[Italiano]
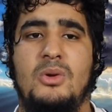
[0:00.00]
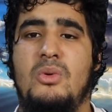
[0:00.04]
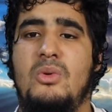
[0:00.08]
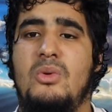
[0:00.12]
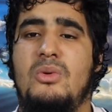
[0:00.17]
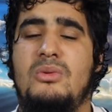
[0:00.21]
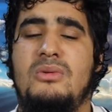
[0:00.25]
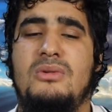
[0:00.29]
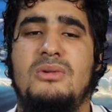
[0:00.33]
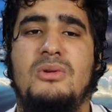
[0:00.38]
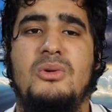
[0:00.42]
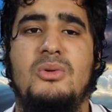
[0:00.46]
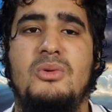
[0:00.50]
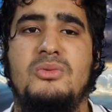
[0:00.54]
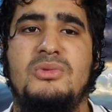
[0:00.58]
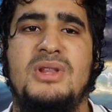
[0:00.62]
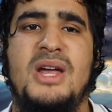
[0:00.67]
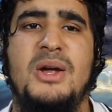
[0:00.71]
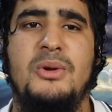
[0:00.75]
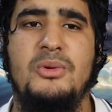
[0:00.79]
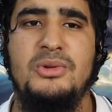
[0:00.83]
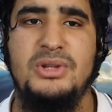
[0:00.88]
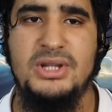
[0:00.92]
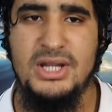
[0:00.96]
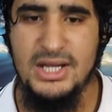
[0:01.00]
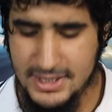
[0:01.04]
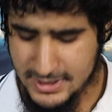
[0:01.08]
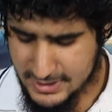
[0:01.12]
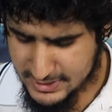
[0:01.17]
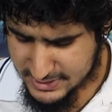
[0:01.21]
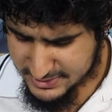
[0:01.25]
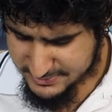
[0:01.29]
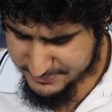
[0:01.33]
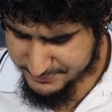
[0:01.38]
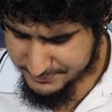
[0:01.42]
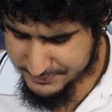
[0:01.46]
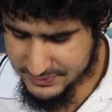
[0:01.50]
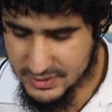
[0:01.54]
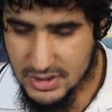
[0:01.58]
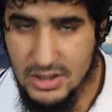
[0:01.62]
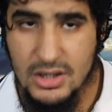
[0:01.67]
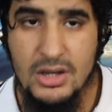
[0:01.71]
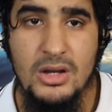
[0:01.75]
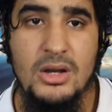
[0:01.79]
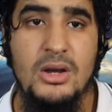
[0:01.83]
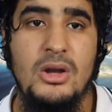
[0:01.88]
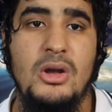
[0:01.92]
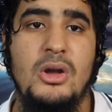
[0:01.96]
un, una routine
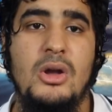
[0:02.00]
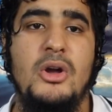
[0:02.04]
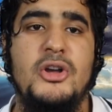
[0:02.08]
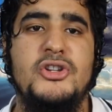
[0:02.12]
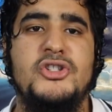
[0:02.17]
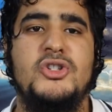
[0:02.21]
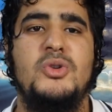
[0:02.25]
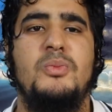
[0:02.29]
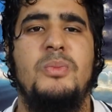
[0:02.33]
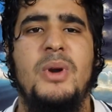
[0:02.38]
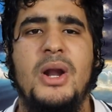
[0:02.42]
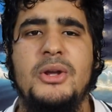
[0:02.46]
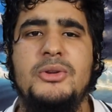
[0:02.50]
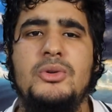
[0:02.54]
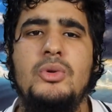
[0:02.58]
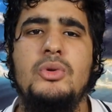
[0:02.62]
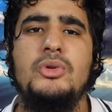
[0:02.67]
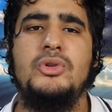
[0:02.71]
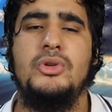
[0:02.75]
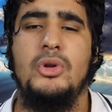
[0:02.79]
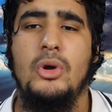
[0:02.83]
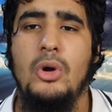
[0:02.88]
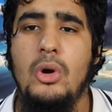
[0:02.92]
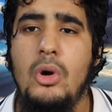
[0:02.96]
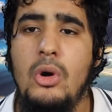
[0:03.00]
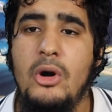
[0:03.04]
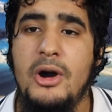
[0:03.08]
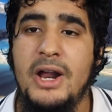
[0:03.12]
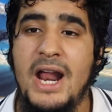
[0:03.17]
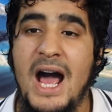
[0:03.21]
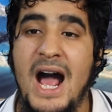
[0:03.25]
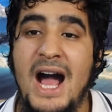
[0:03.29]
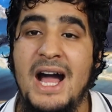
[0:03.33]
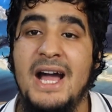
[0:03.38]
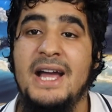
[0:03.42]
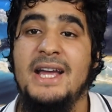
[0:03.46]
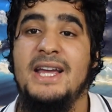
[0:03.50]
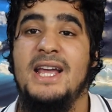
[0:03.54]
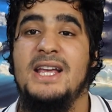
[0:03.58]
soprattutto ora